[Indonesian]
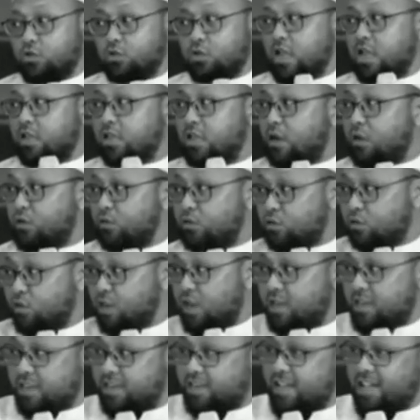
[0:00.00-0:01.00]
Itu diantara
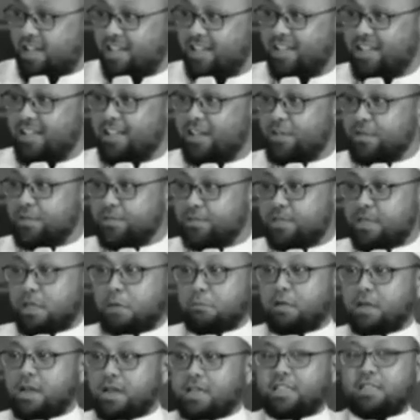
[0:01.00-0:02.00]
usul akidah
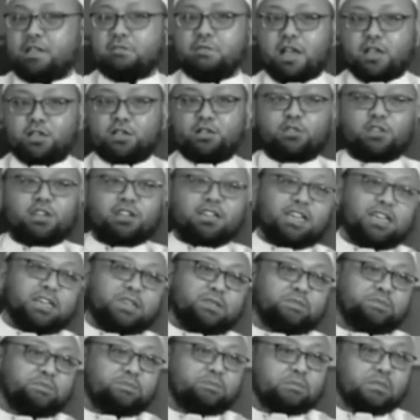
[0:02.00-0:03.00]
yang pernah kita bahas juga
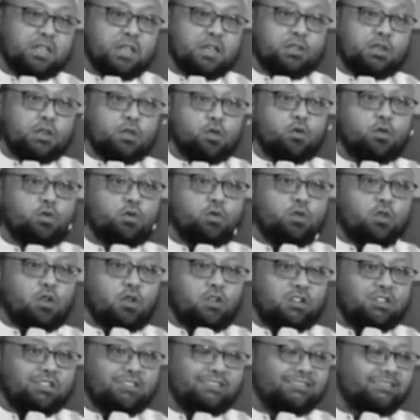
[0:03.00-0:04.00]
di situ
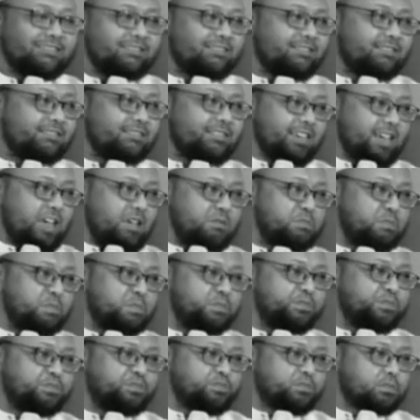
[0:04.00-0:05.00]
duren,
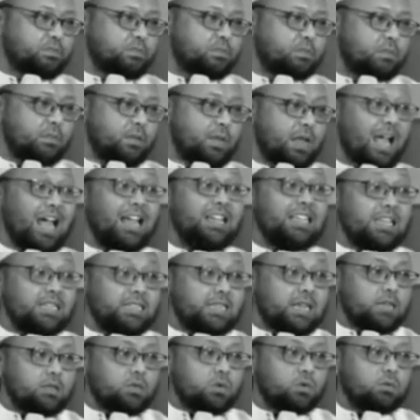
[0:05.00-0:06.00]
Ya, hanya
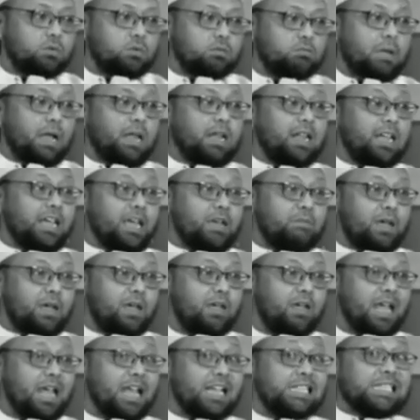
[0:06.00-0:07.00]
satu. Maknanya
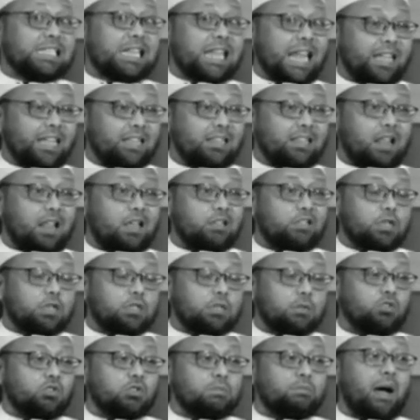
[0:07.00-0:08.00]
apa? Selain jalan
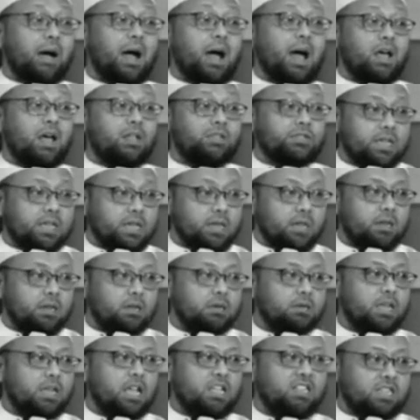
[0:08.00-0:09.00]
tersebut
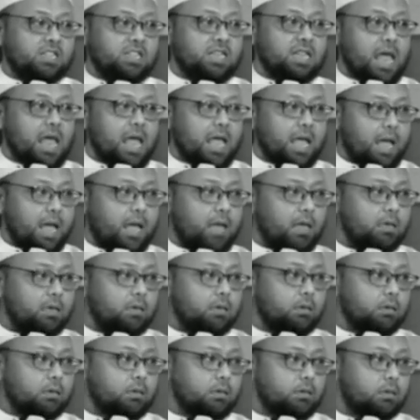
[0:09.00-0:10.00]
batil dan cilaka.
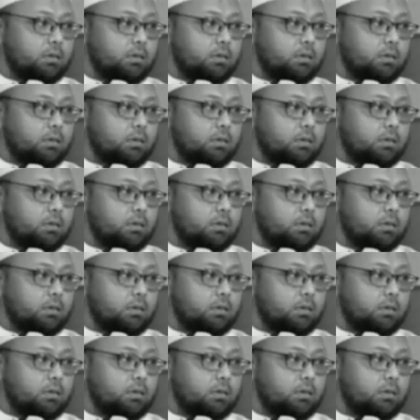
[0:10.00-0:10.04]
